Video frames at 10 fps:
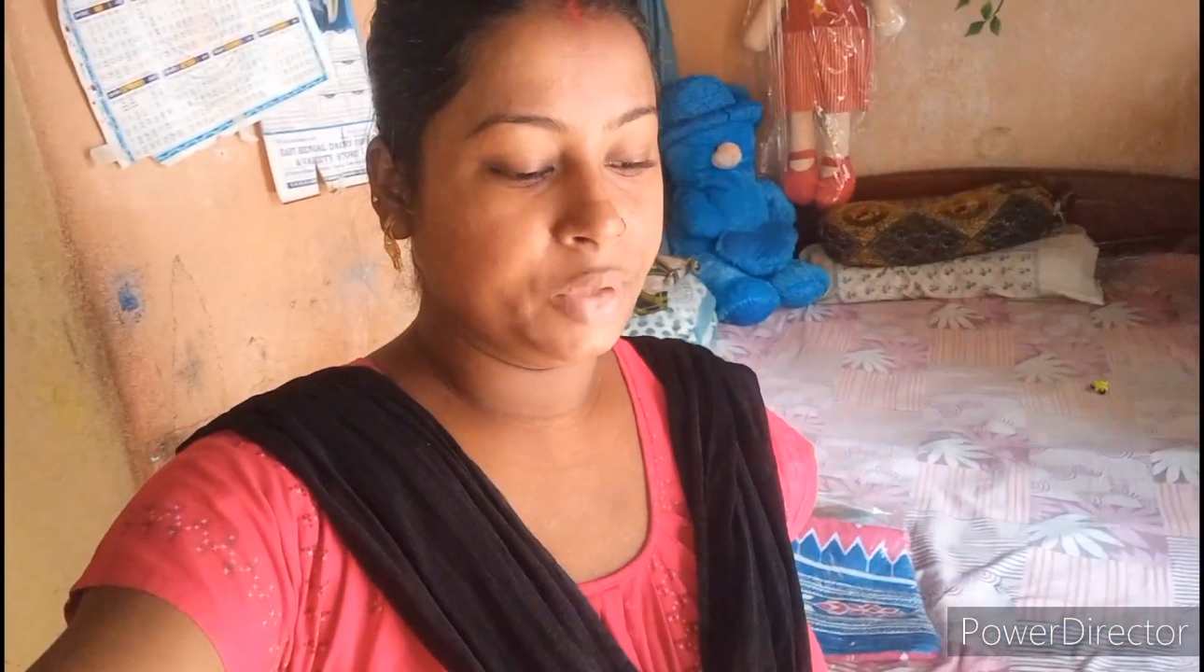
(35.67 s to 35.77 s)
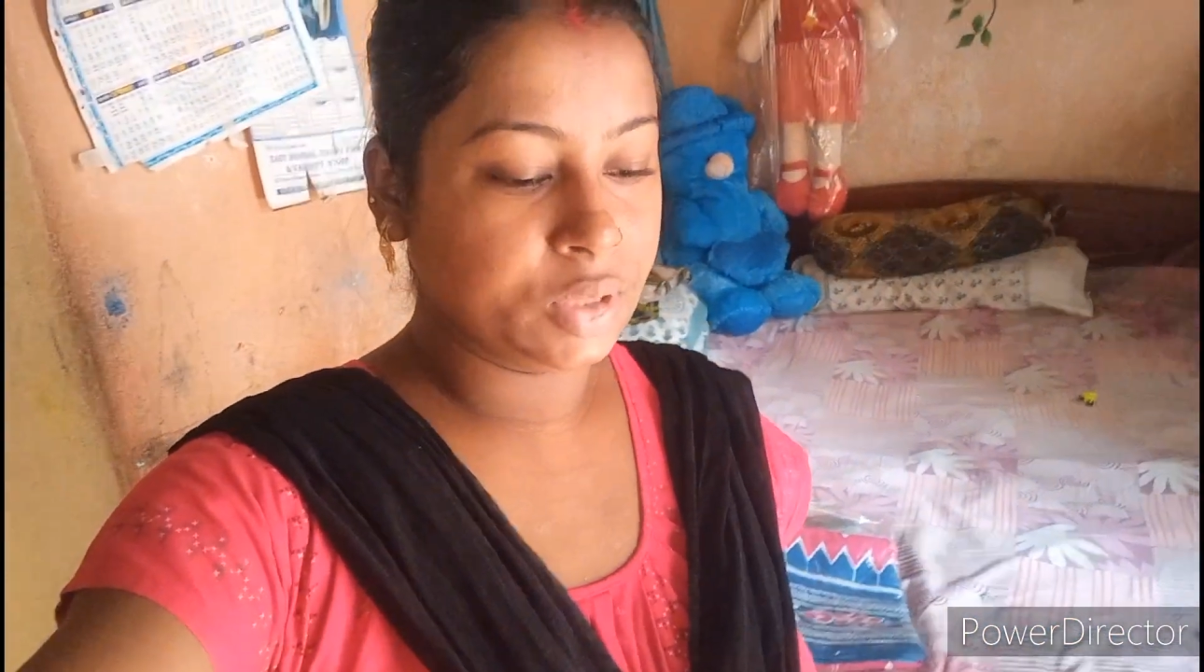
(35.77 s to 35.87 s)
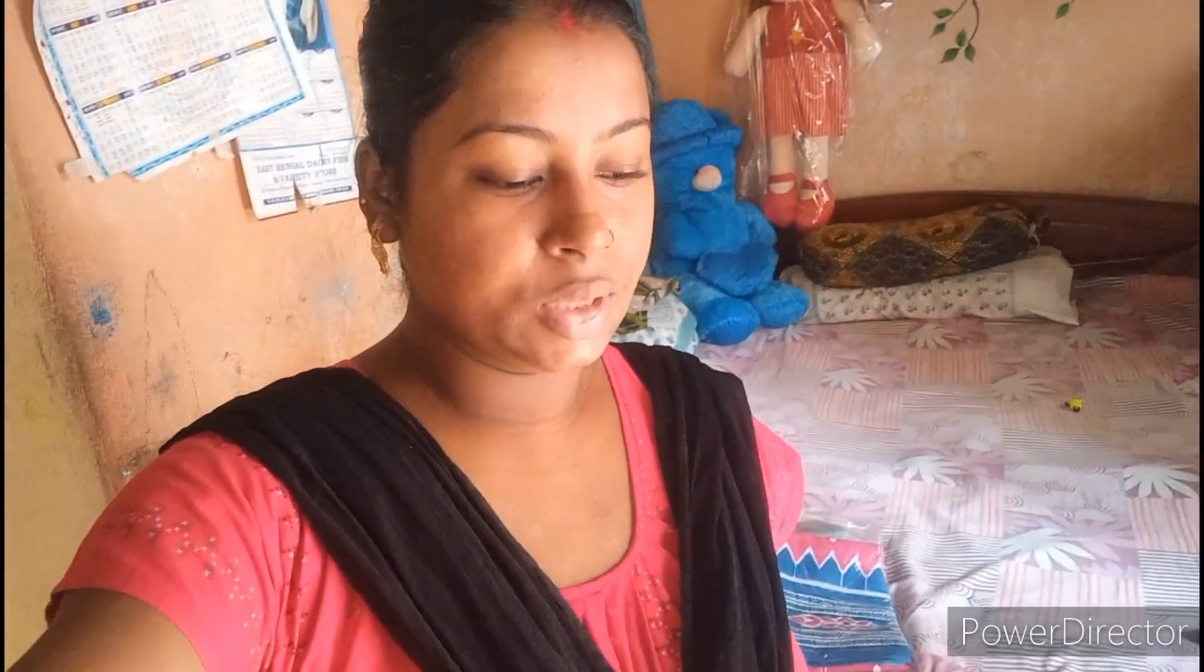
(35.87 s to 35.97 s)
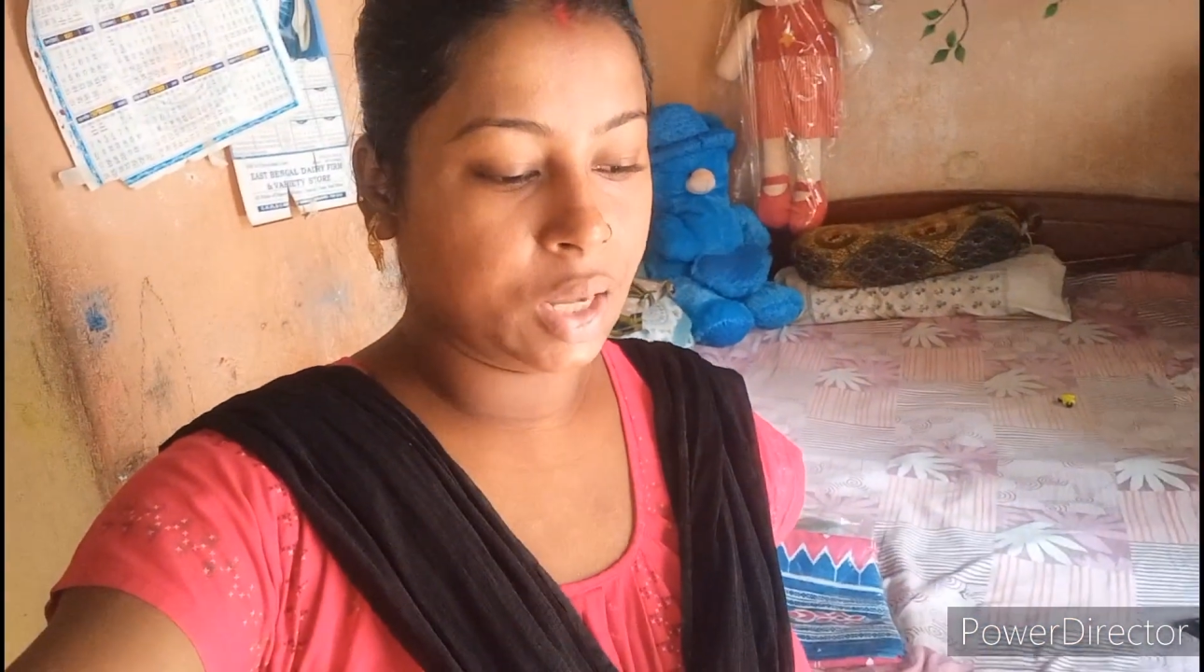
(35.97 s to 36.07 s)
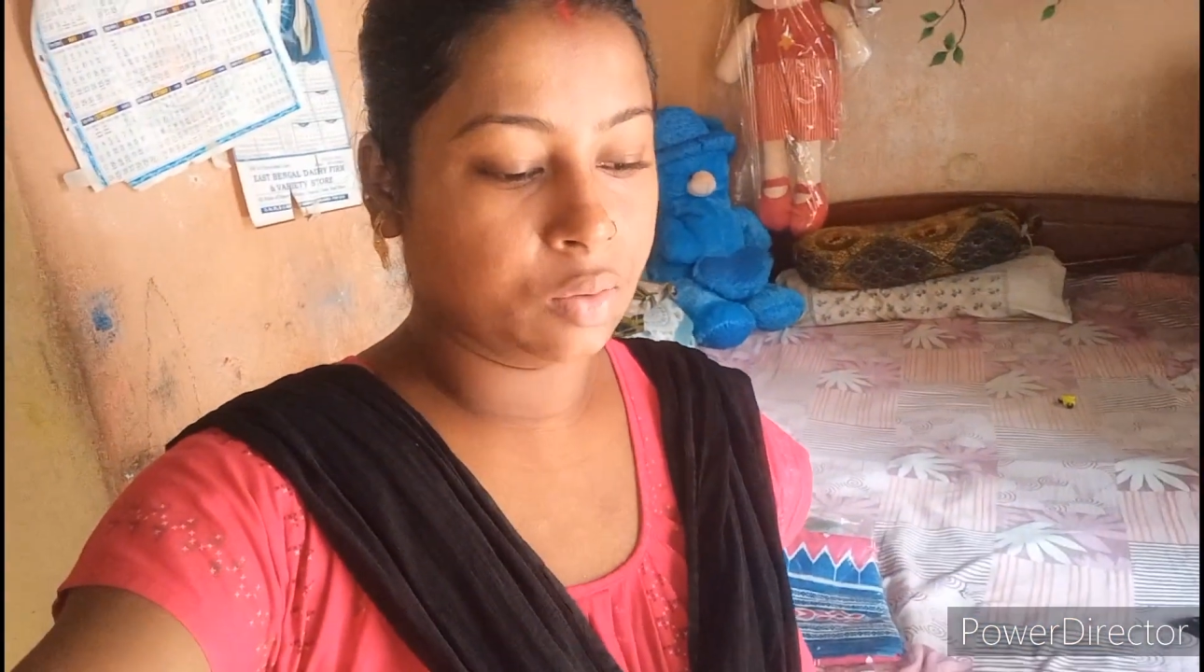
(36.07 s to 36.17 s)

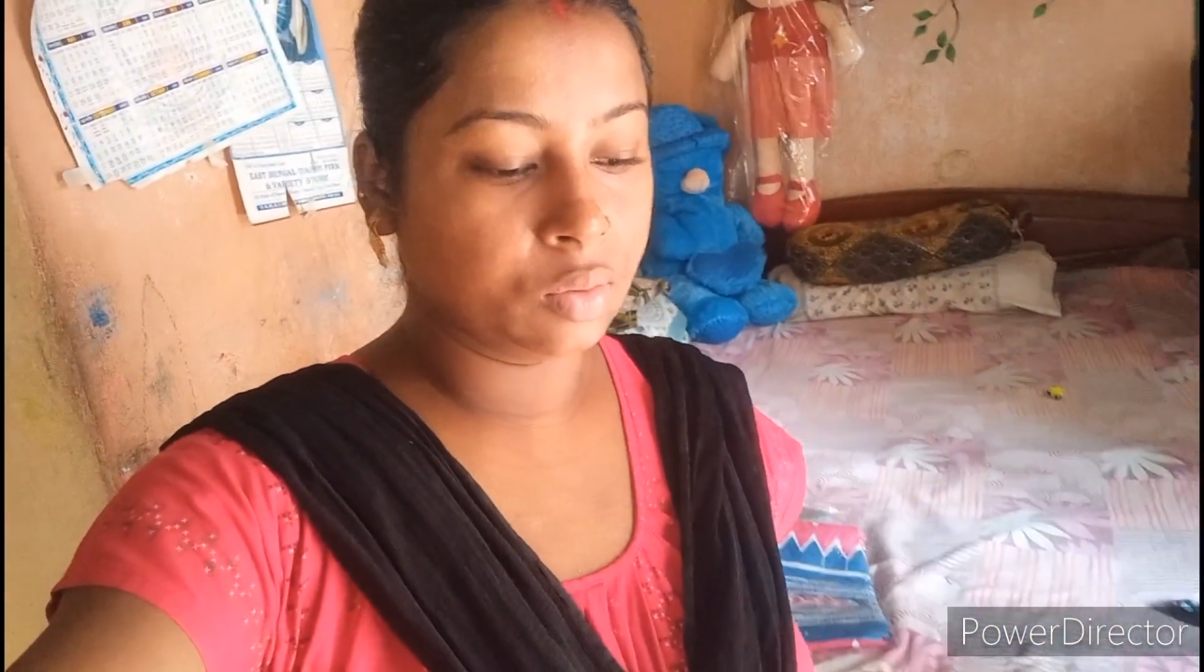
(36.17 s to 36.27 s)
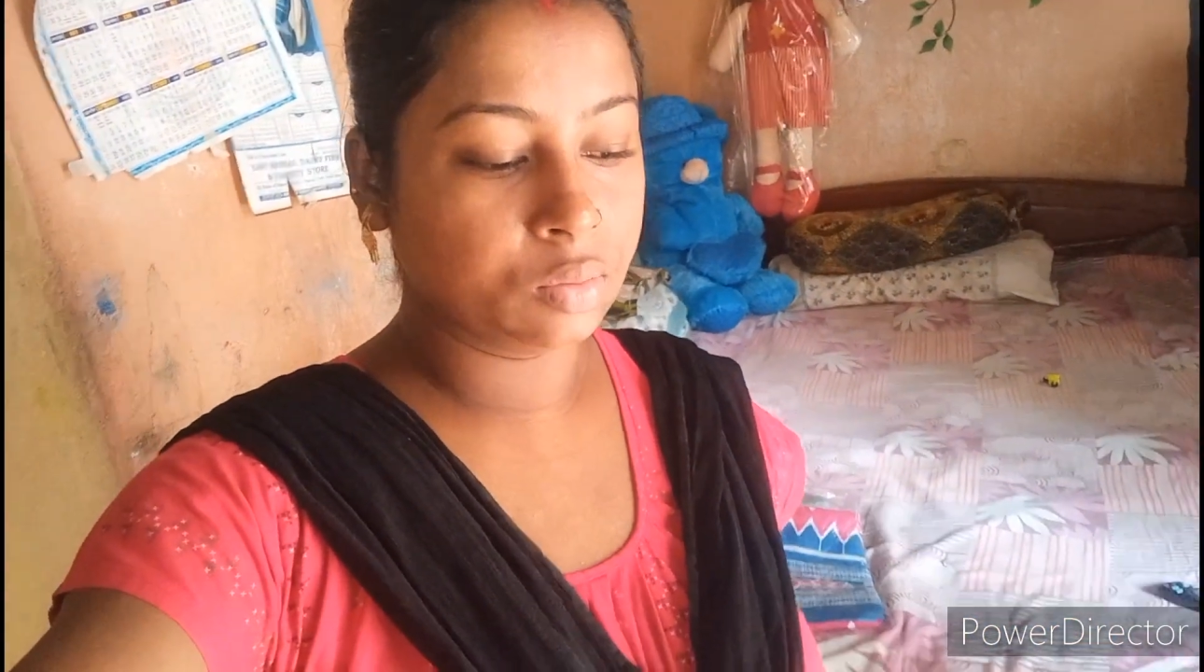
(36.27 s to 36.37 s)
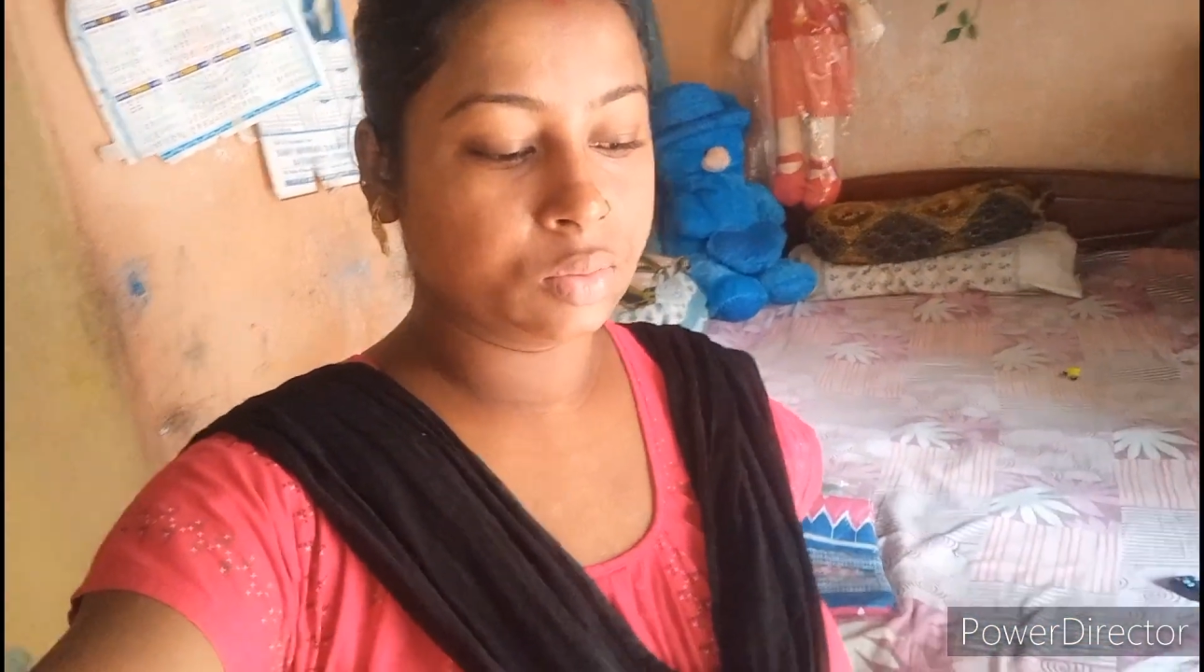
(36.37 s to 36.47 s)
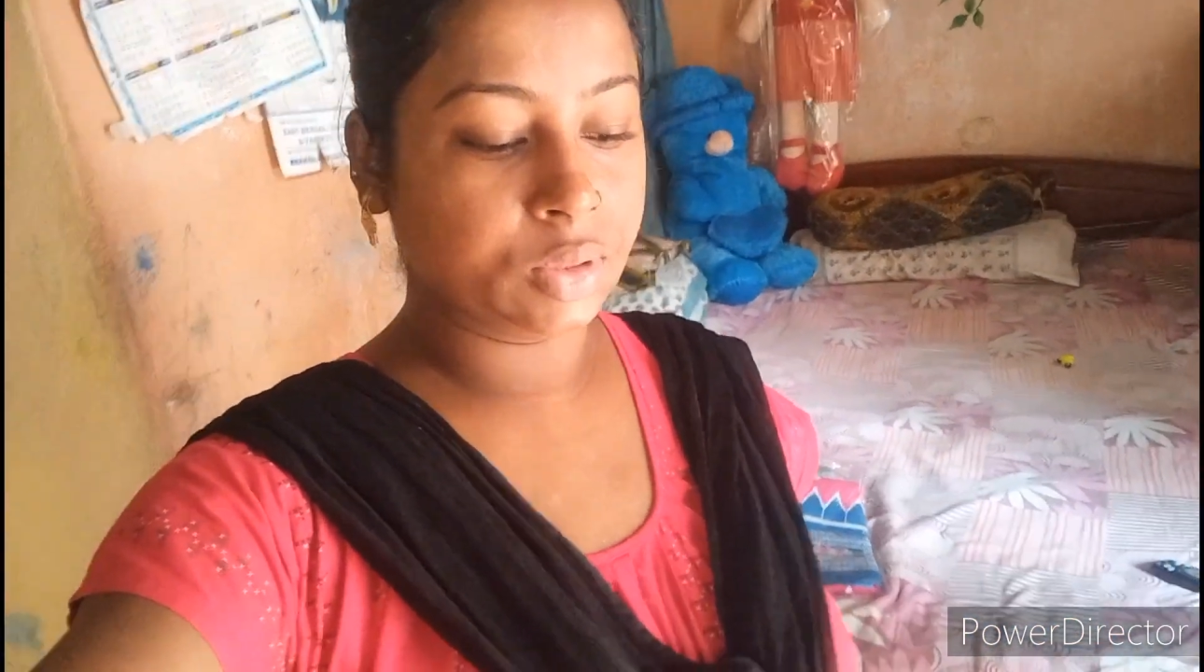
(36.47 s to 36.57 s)
মিঠি এখন